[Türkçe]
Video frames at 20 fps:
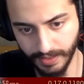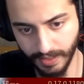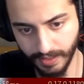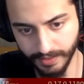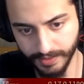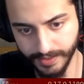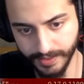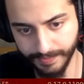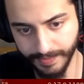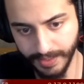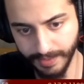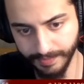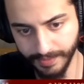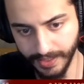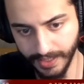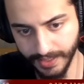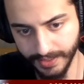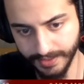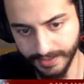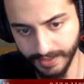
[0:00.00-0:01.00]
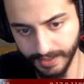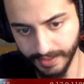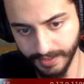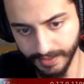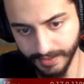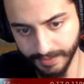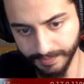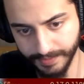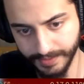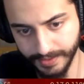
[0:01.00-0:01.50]
Saldırmaya mı gelseler
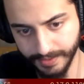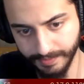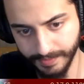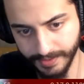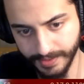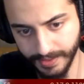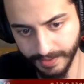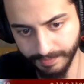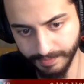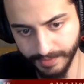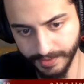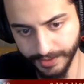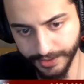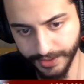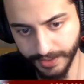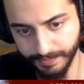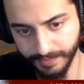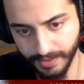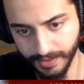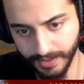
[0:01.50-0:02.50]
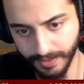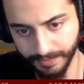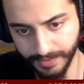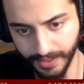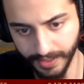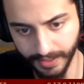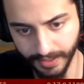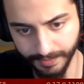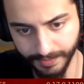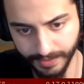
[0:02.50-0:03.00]
ya da bitirmesem mi diyeceğim de adam
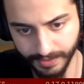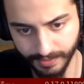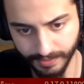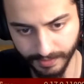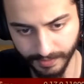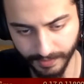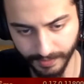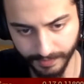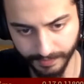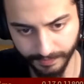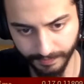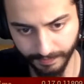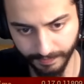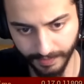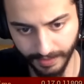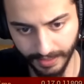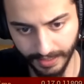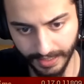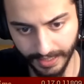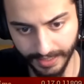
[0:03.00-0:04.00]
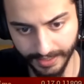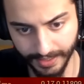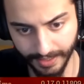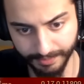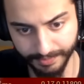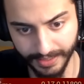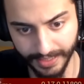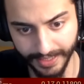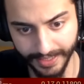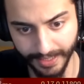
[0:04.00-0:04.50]
kendi Adam
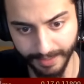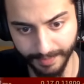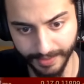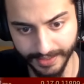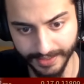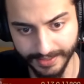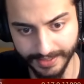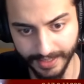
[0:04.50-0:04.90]
dayanamadı